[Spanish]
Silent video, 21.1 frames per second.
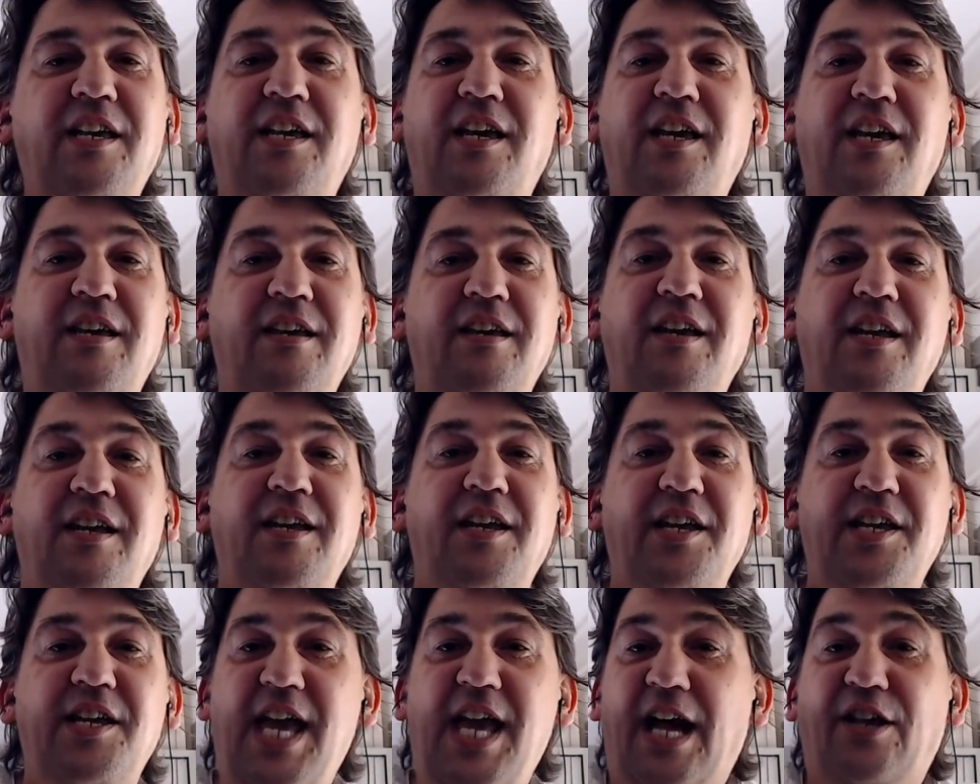y,
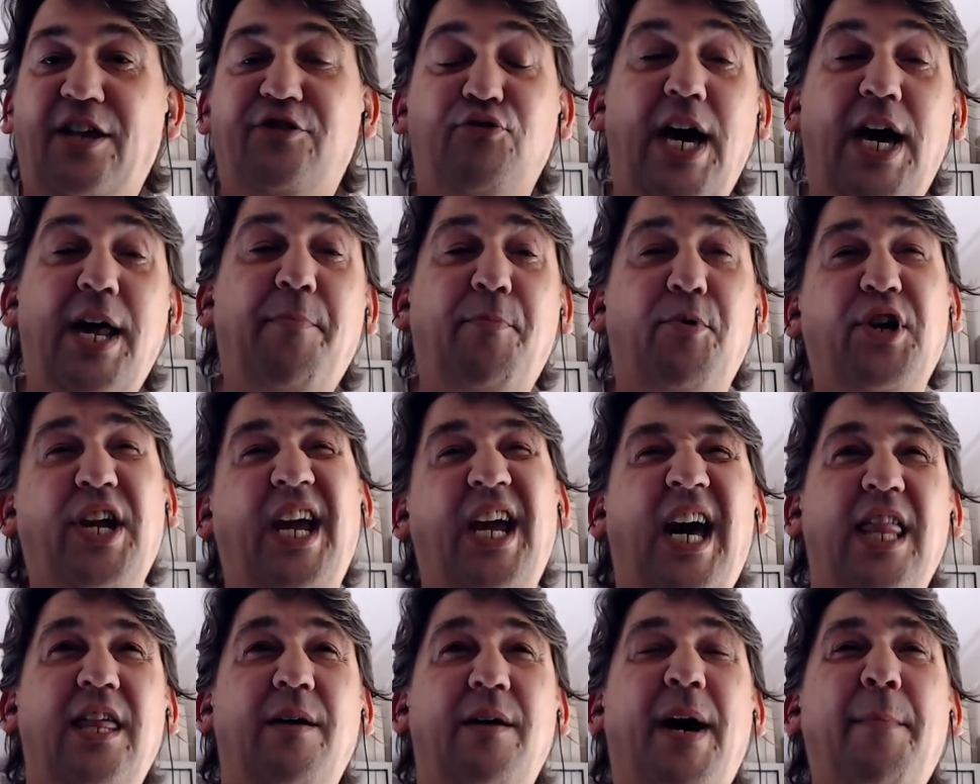y ayudar,
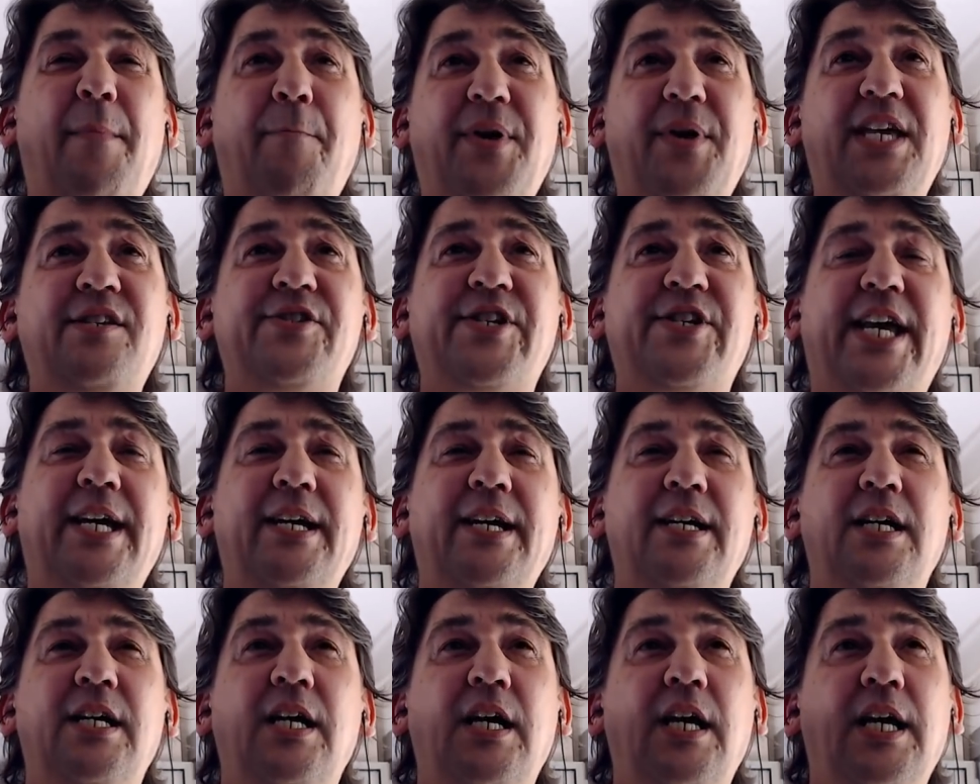porque además
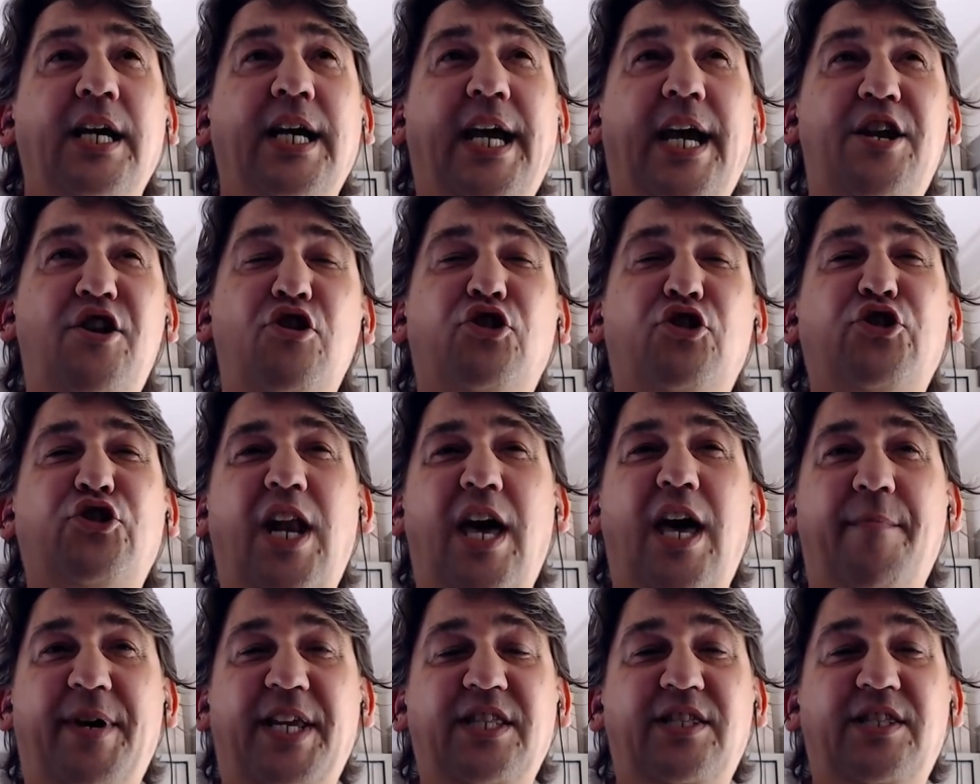piensa que no
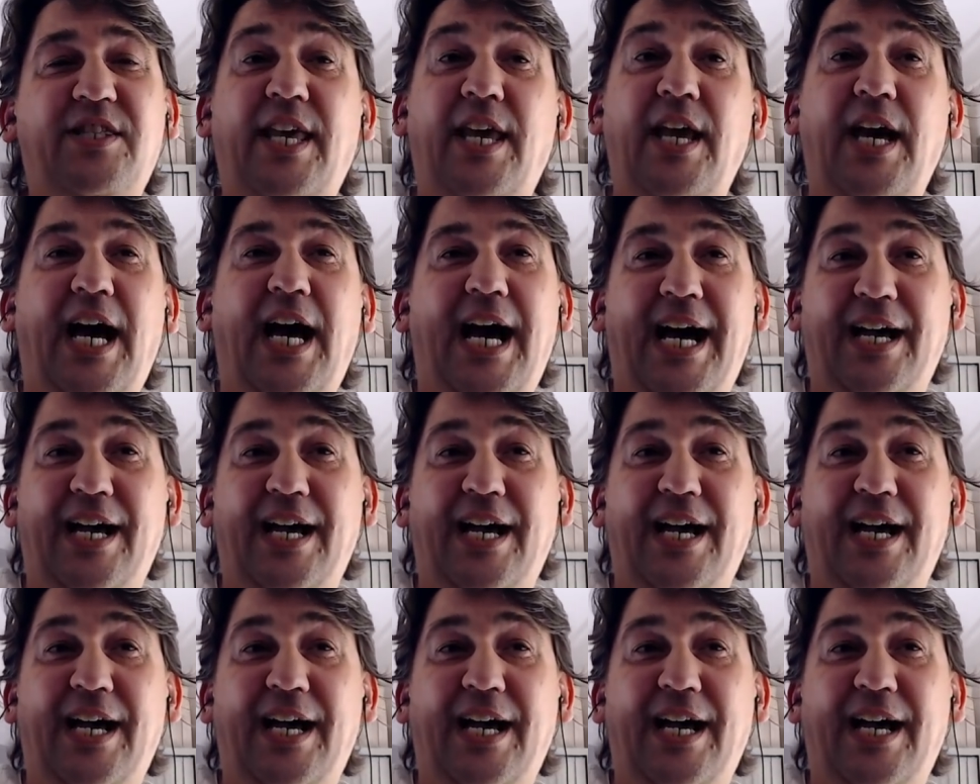solamente